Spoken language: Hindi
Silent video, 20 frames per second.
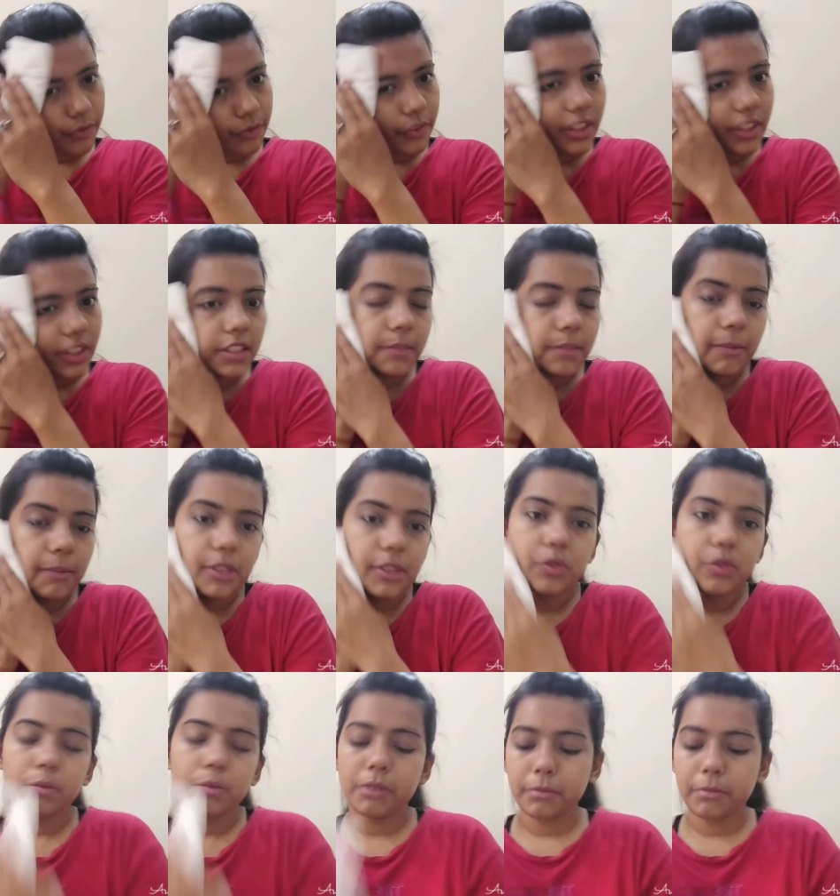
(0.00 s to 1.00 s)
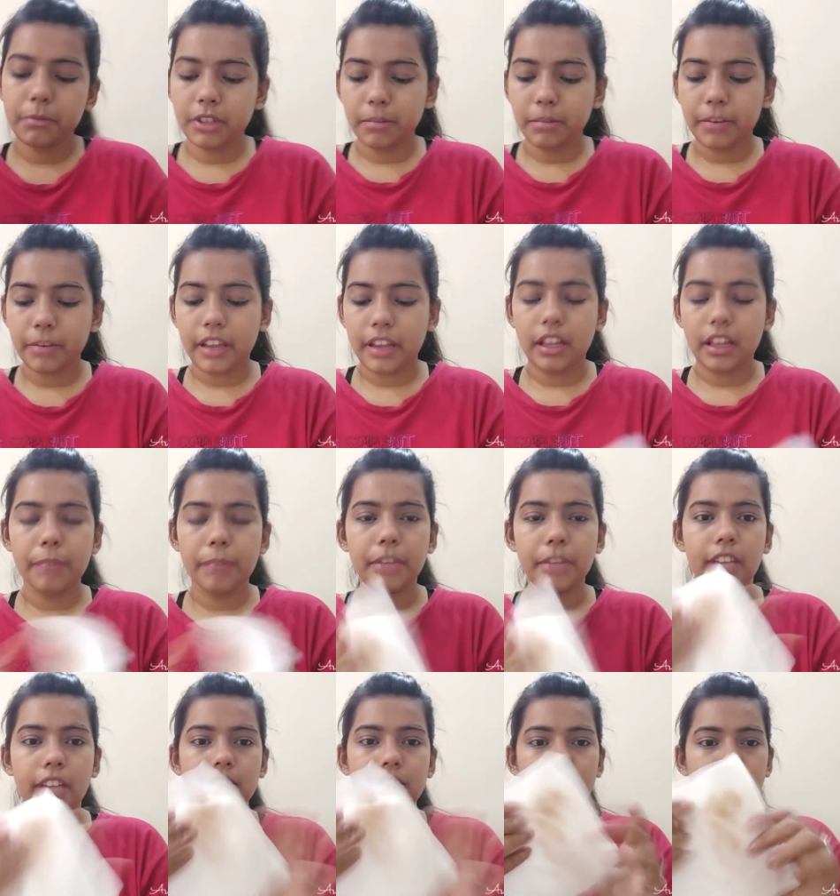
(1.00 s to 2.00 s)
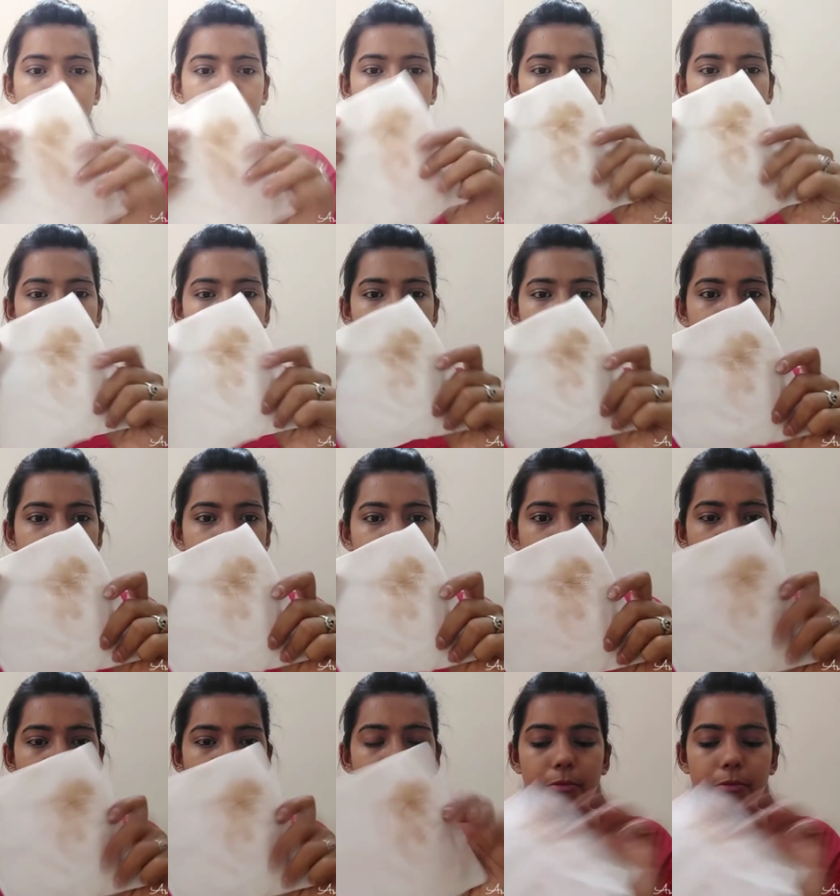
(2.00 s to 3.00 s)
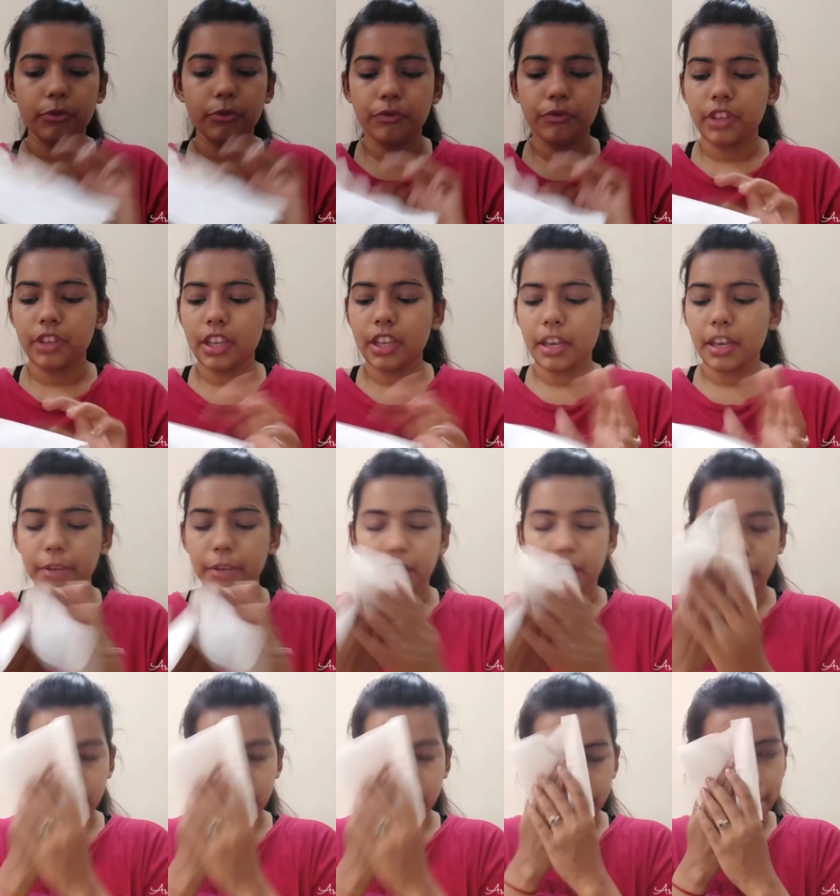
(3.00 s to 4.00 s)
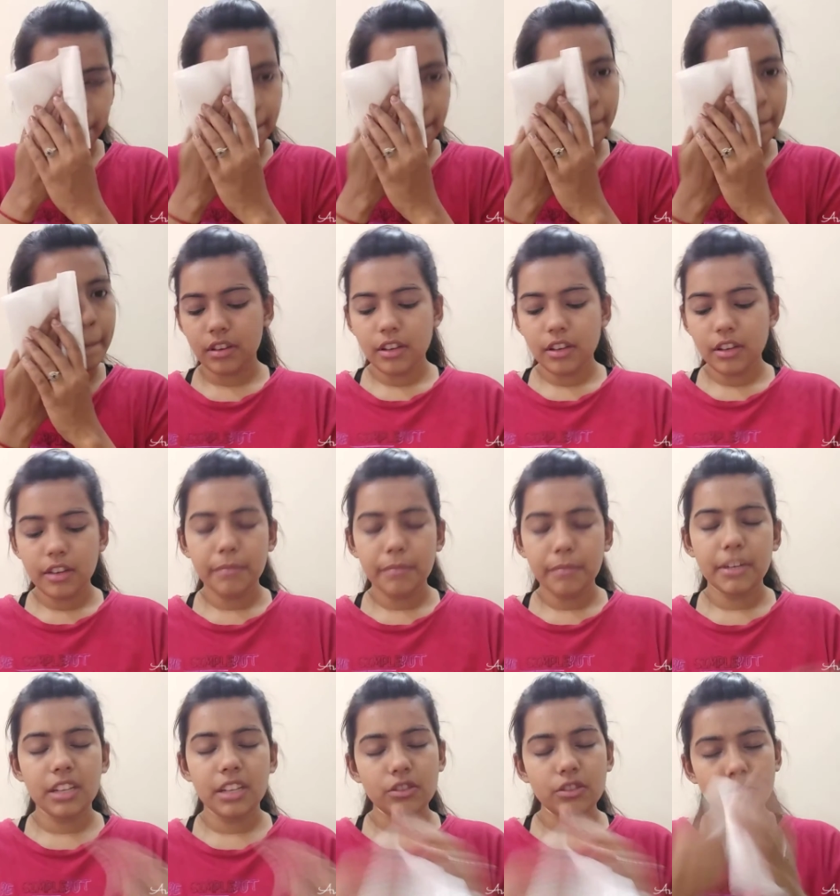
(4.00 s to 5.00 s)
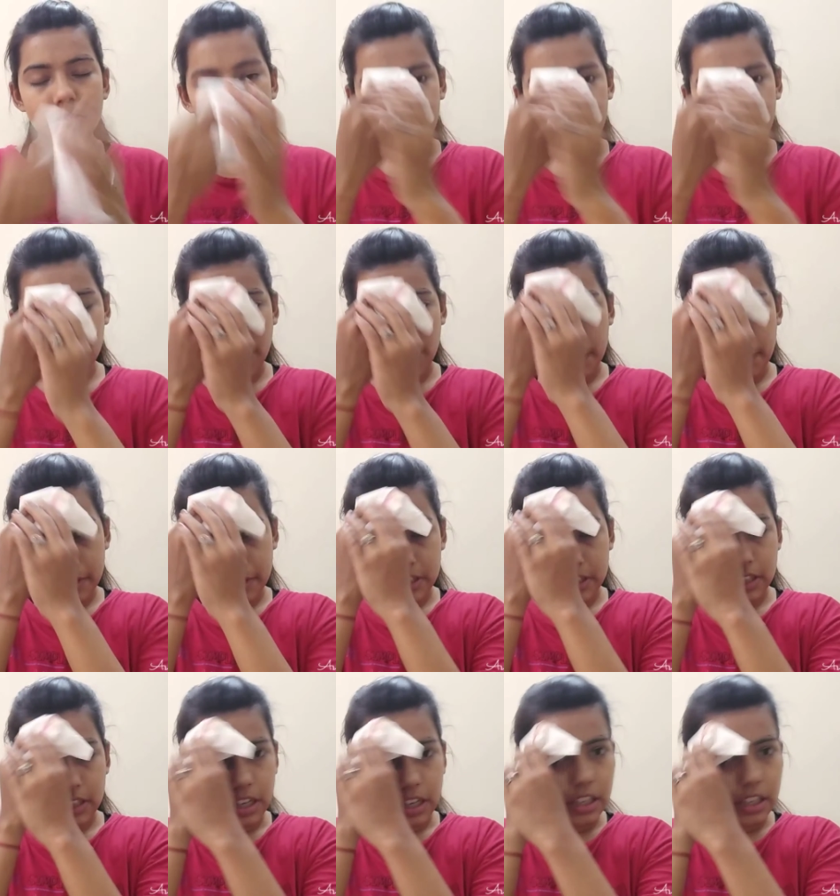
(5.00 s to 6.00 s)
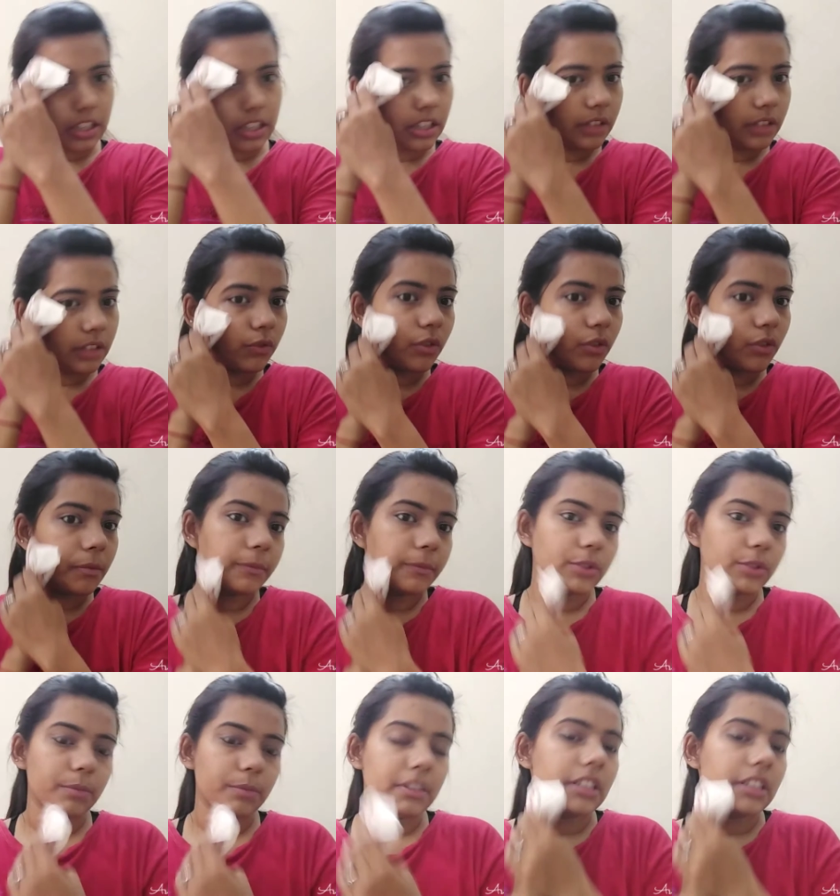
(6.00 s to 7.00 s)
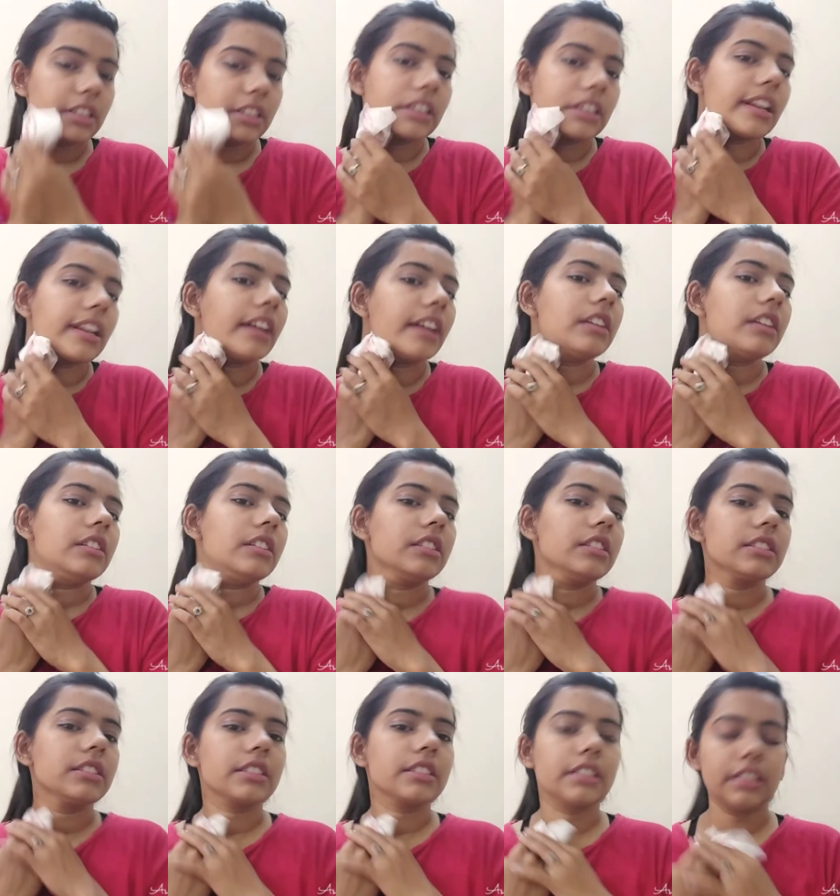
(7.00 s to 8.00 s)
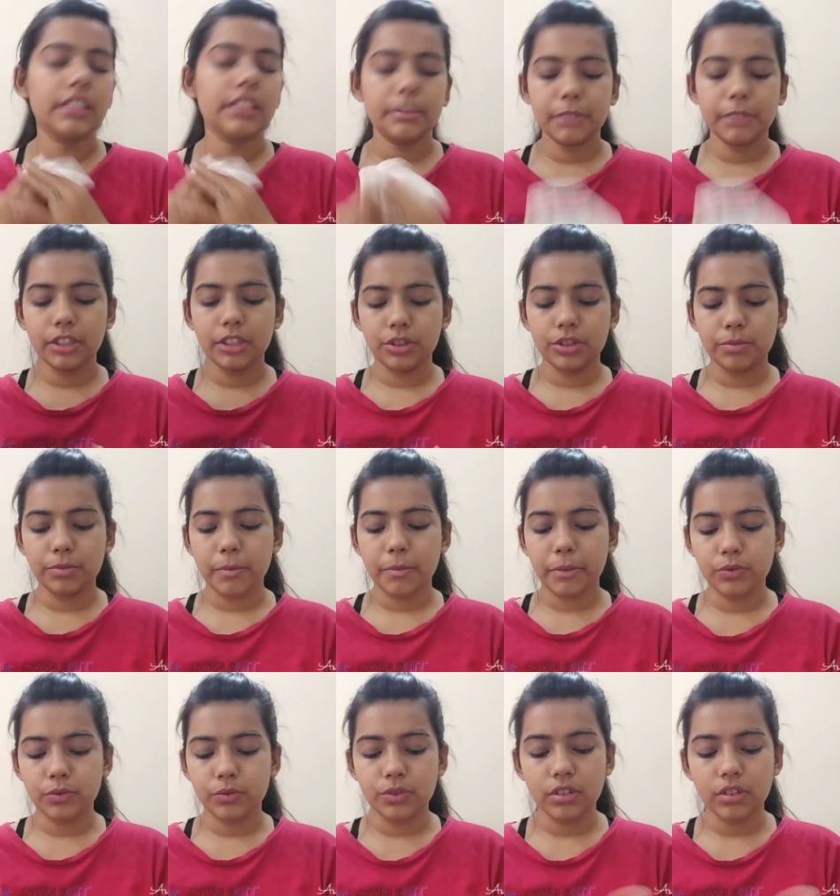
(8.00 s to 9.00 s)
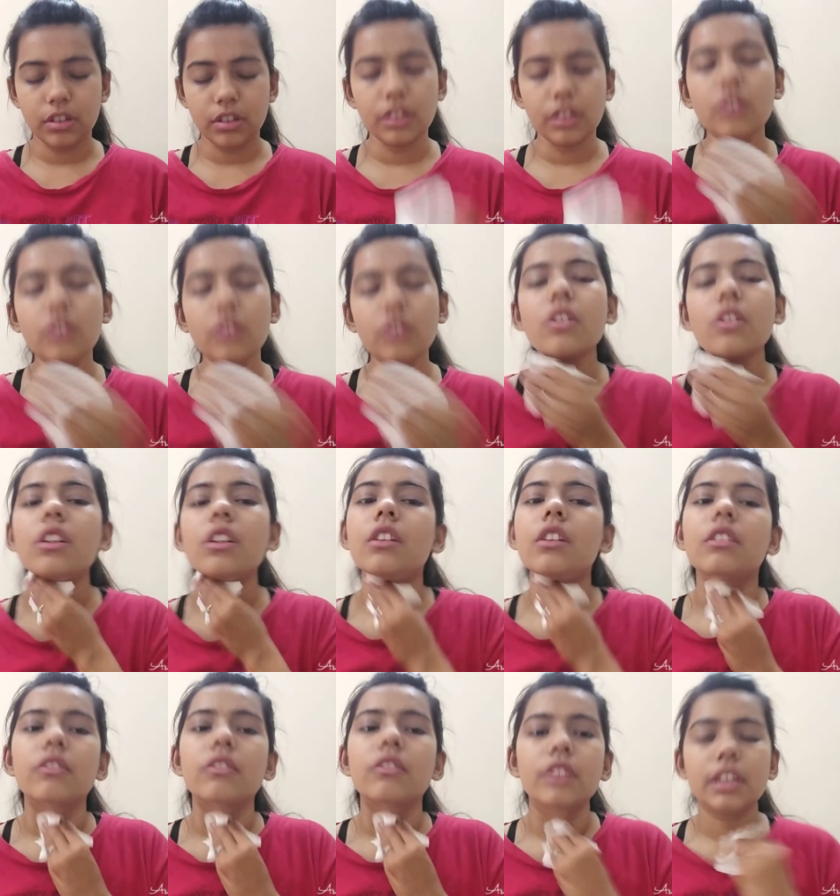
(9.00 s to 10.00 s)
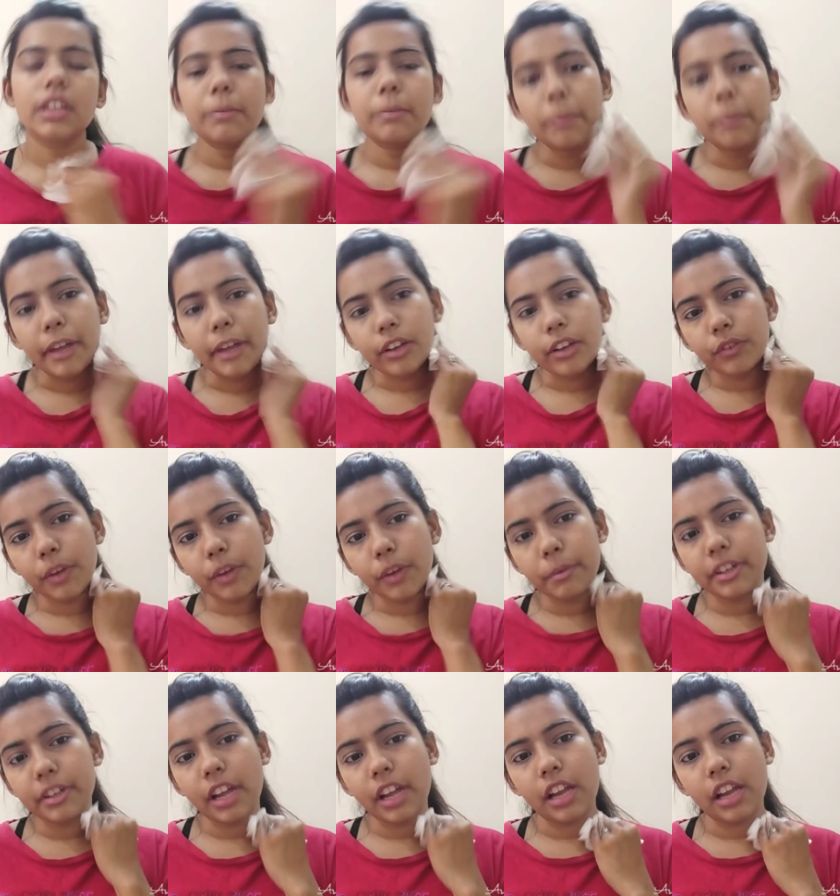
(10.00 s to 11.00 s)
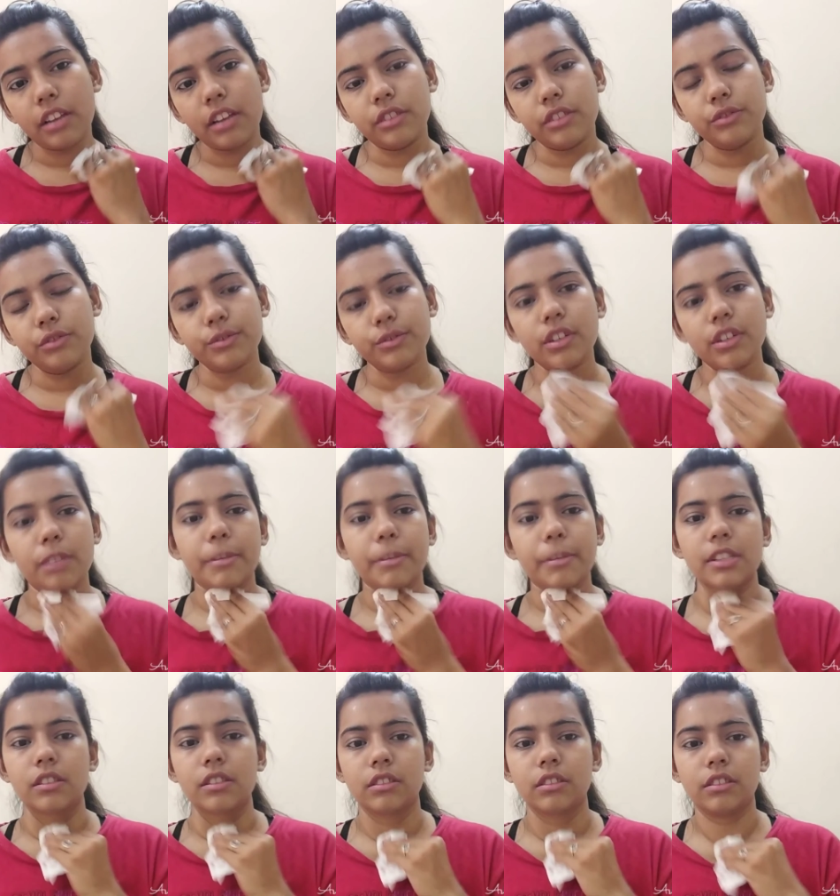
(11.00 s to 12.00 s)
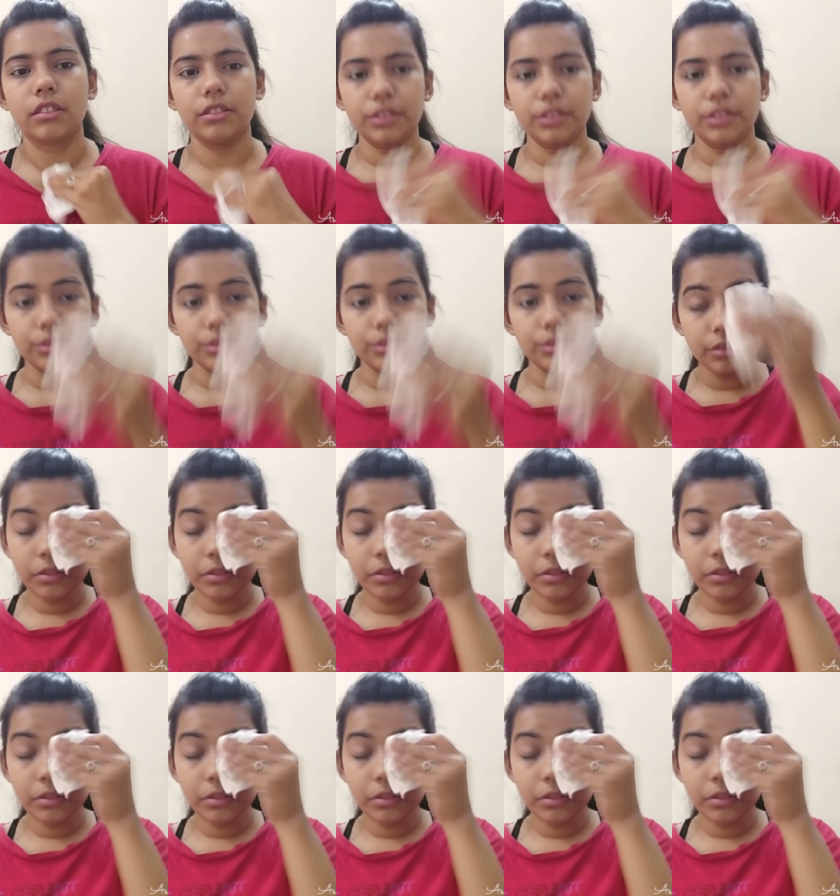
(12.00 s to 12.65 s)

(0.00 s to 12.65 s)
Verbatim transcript: फेस पे जो भी हमने अप्लाई आप देख सकते हैं कि इसने अच्छे से रिमूव किया है मेकअप मेरा जो माइक्रोफाइबर टाल है ना वो भी मुझे मिल नहीं रहा है इसके लिए मैं टिश्यू पेपर यूज़ कर रही हूँ वरना मैं माइक्रोफाइबर टाल यूज़ करना पसंद करती हूँ